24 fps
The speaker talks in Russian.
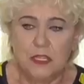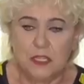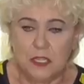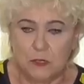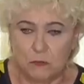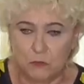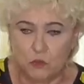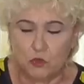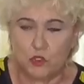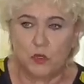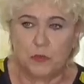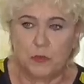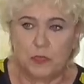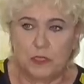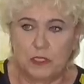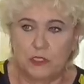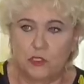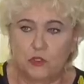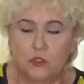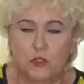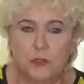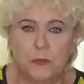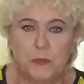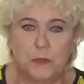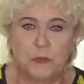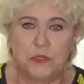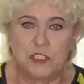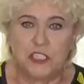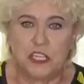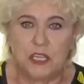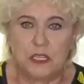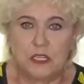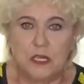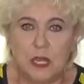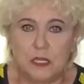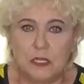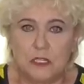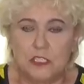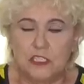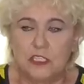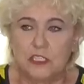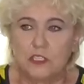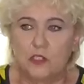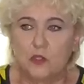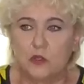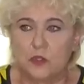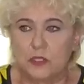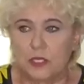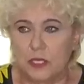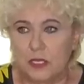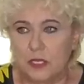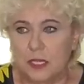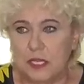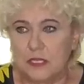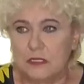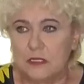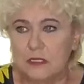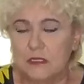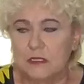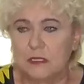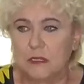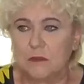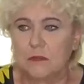Там нужно было что-то помечать галочкой, что согласна,